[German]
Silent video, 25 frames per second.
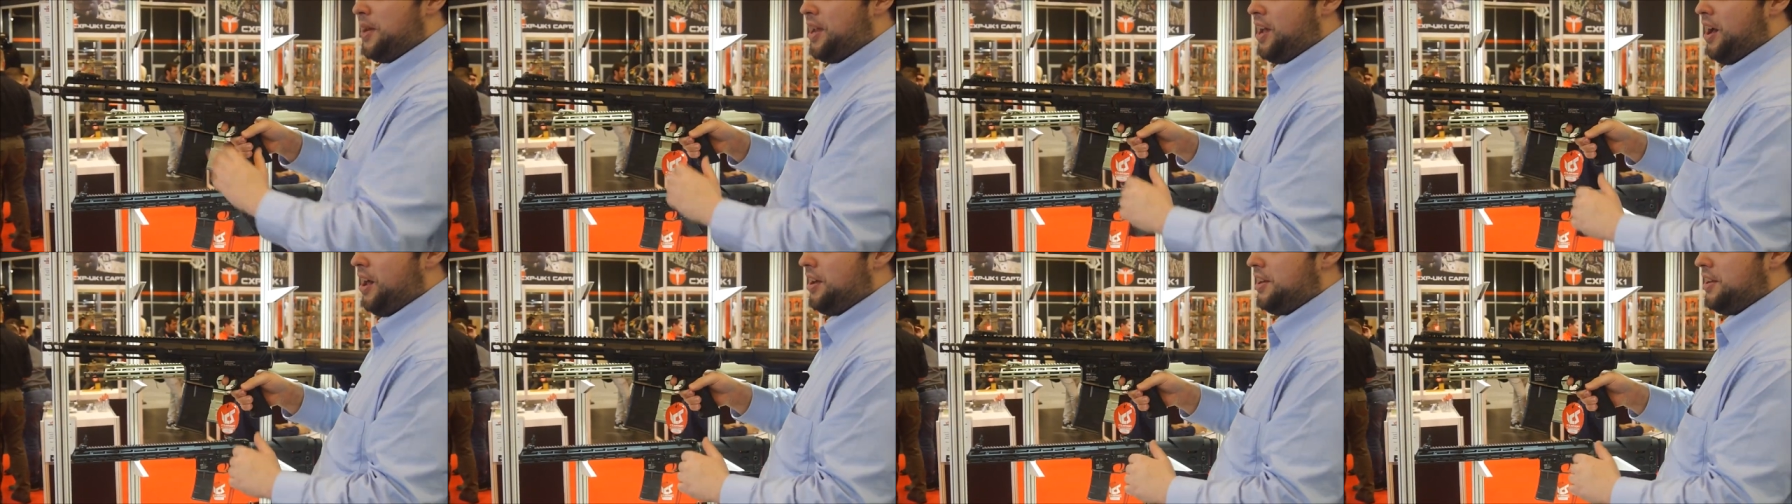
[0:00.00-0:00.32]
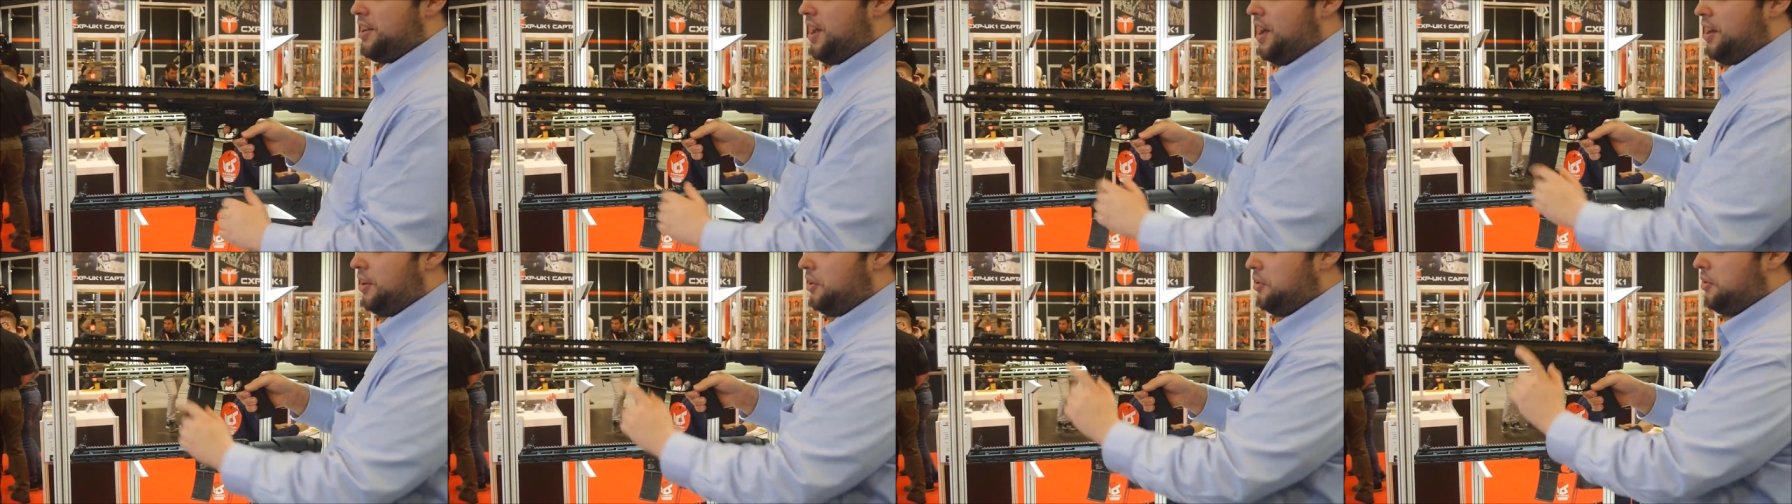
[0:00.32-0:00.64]

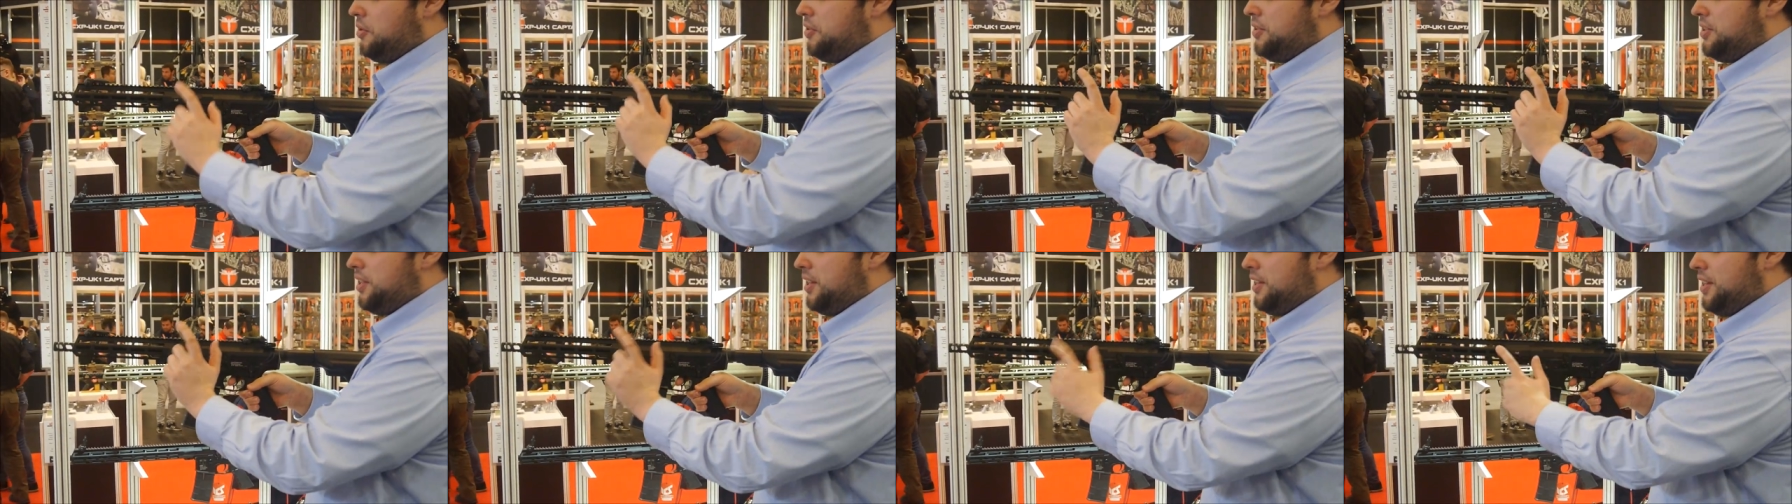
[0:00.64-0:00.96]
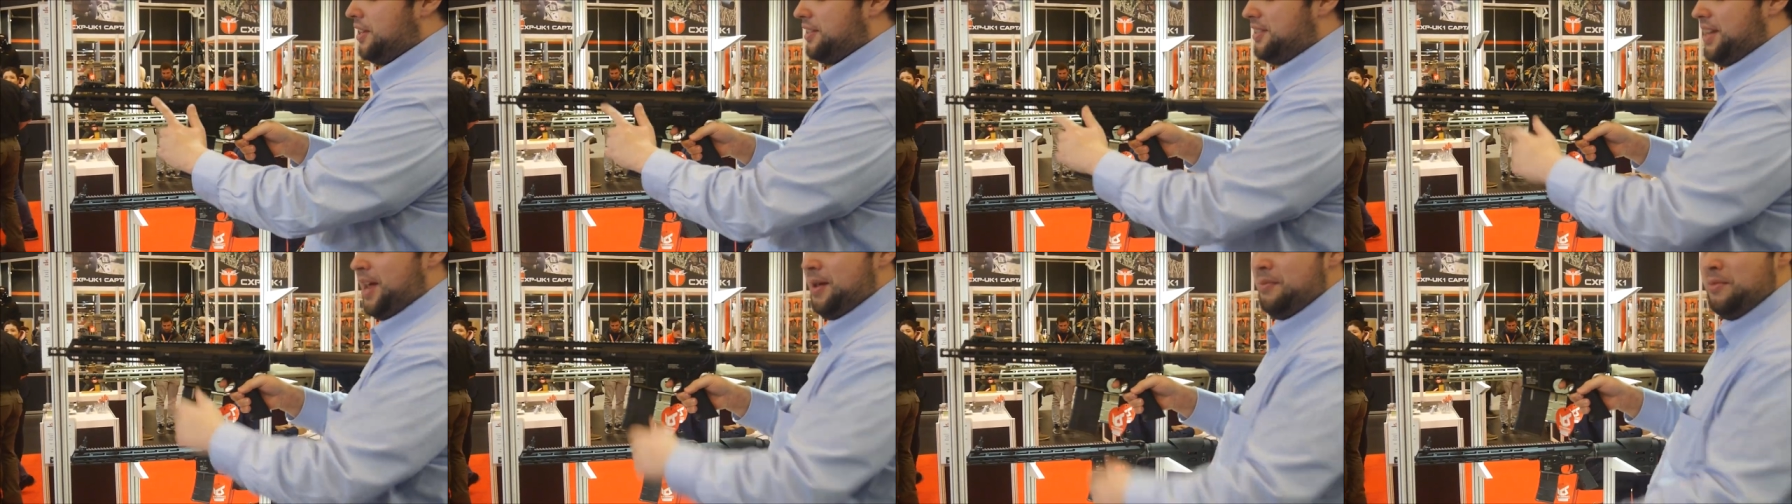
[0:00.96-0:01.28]
Begadi
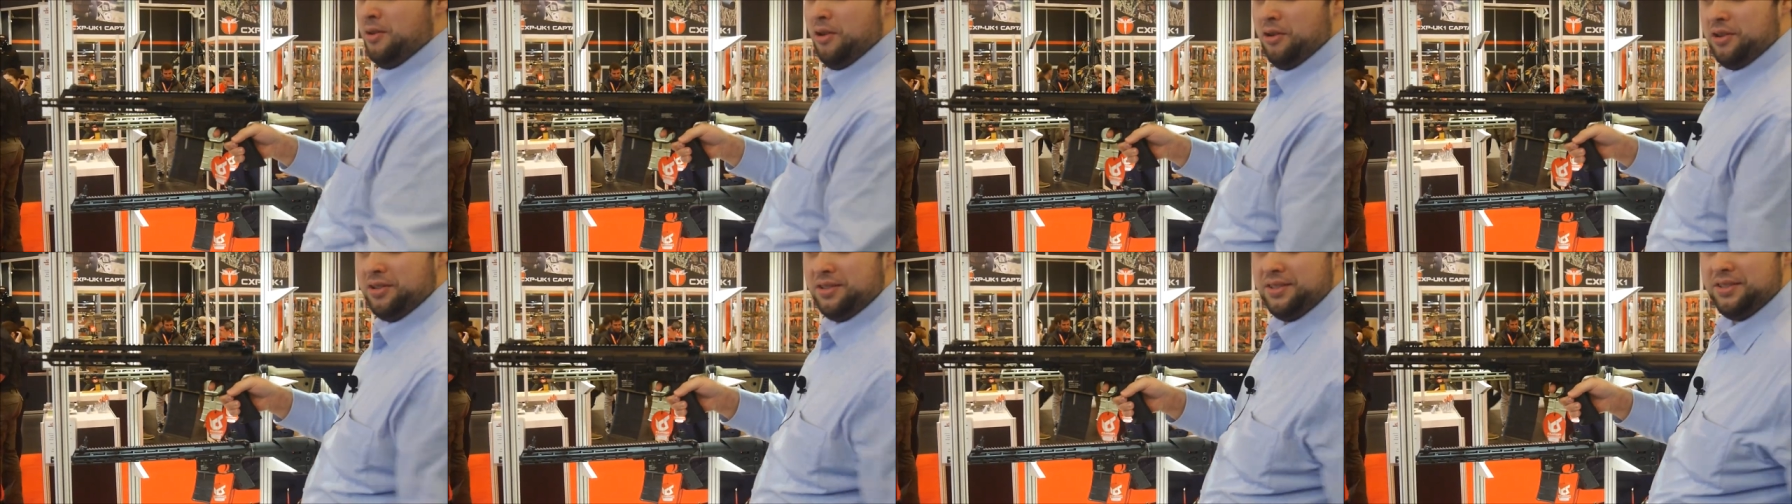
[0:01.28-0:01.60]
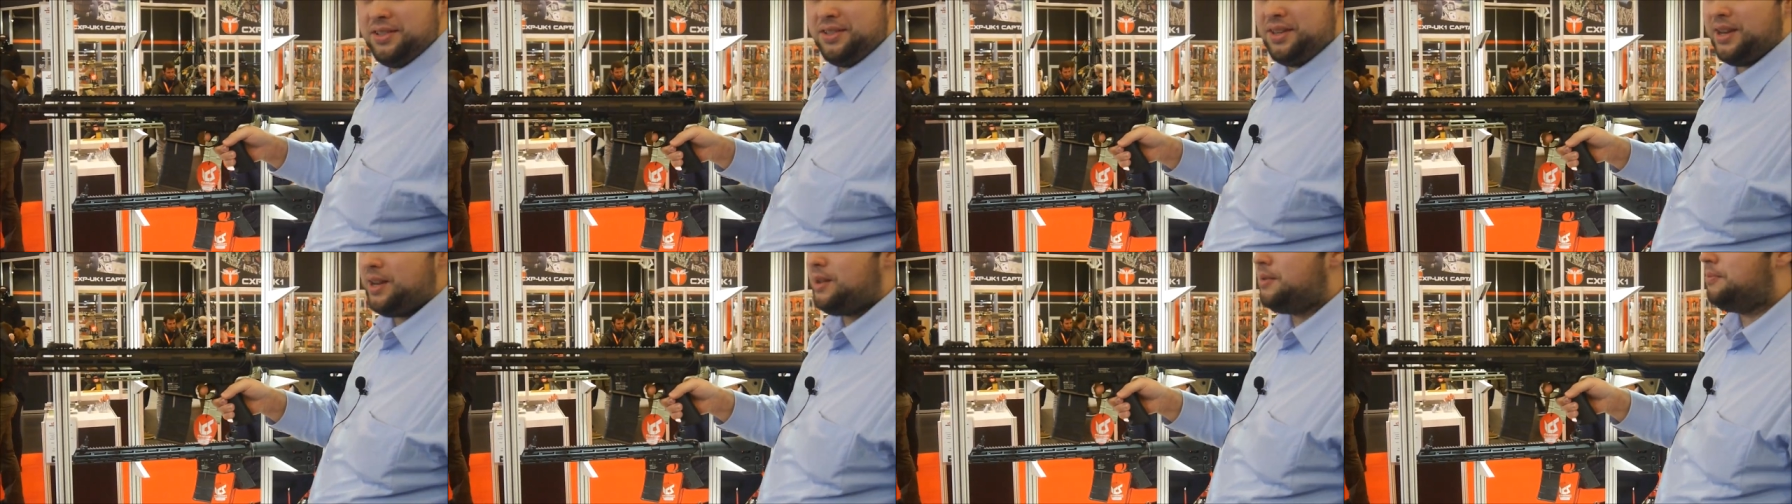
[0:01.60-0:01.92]
nachgerüstet, das
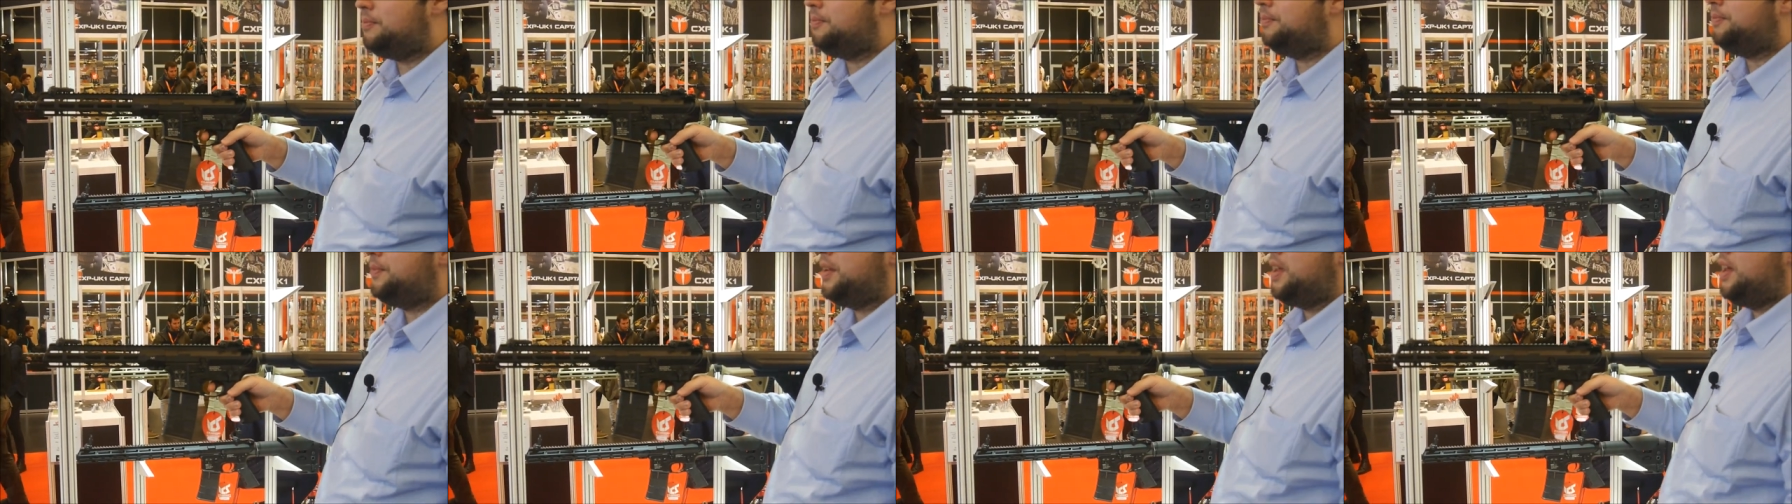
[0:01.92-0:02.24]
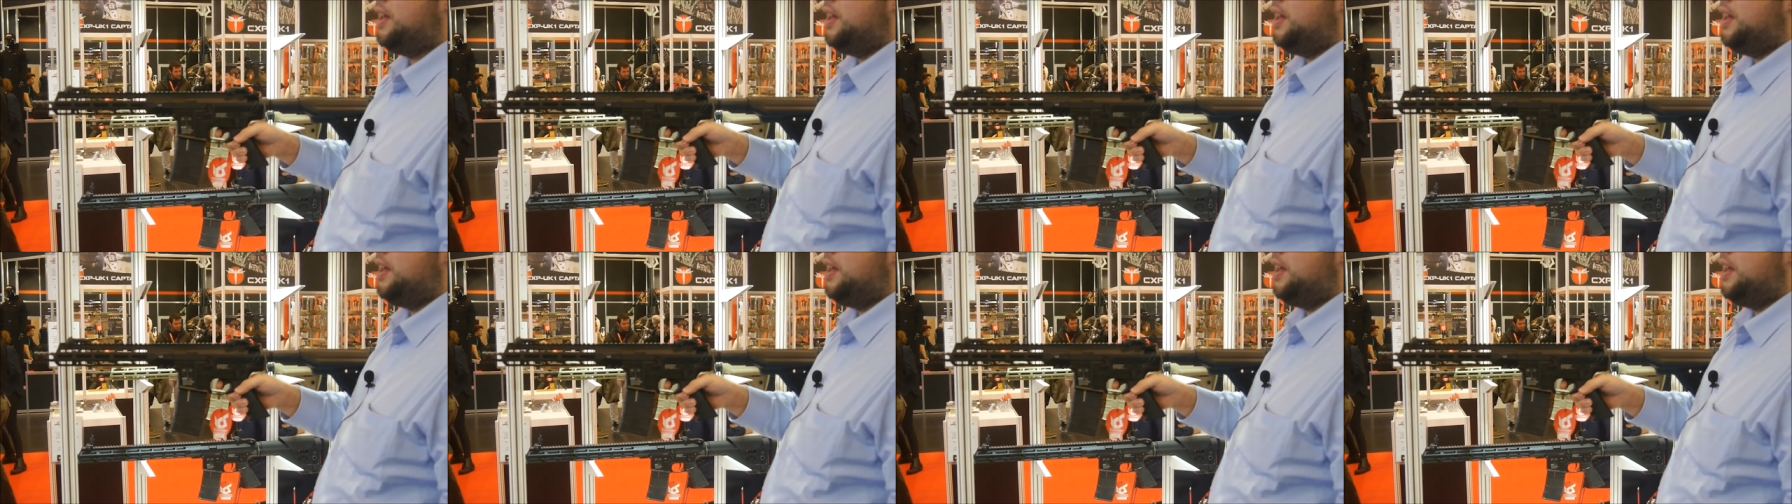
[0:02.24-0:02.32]
M-Lock-System,